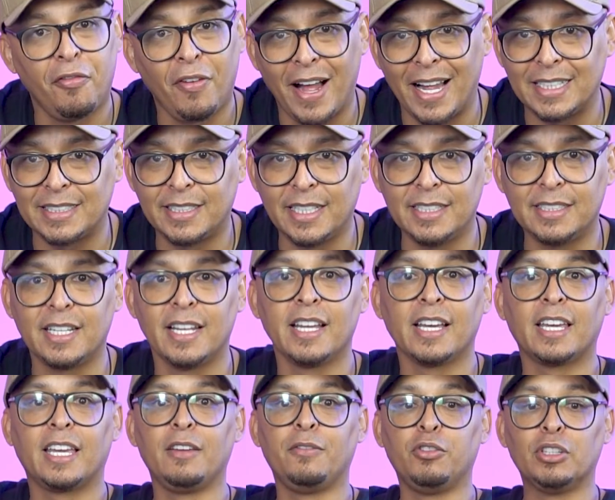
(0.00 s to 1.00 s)
fáceis
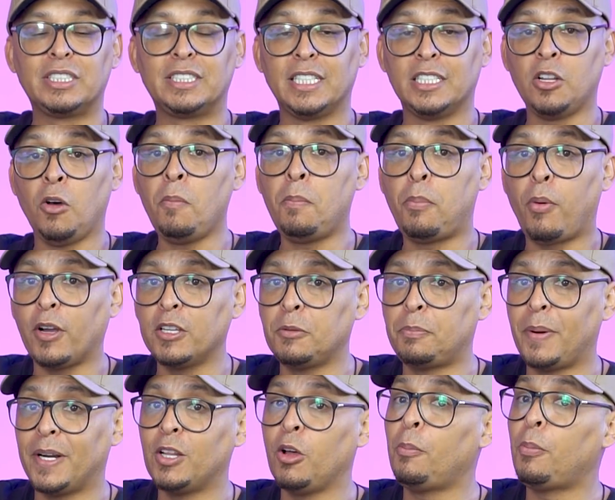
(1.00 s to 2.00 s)
que você não pode
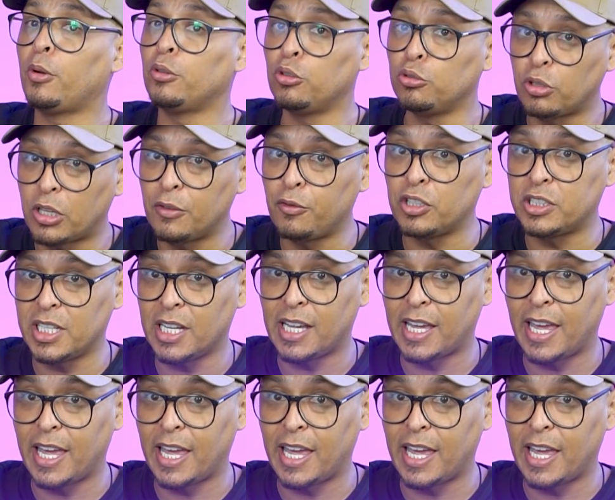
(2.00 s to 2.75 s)
perder o produto que você